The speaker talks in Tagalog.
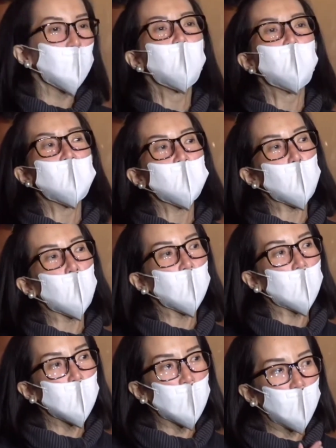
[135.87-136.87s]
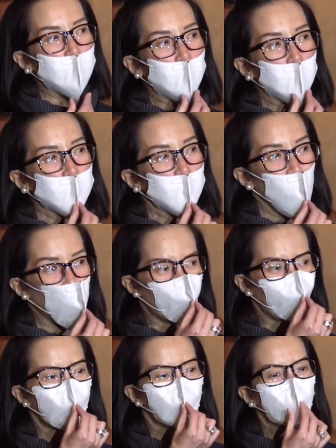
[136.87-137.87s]
we spoke about it.
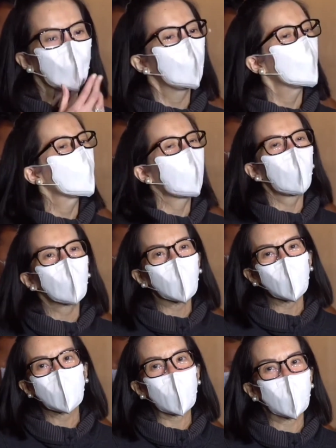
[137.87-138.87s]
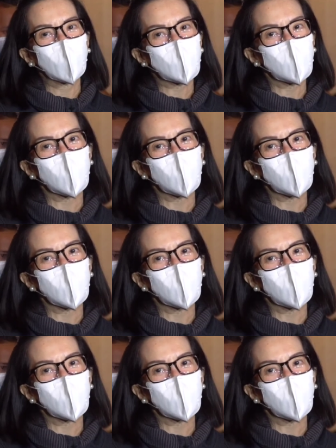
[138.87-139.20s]
Our plan was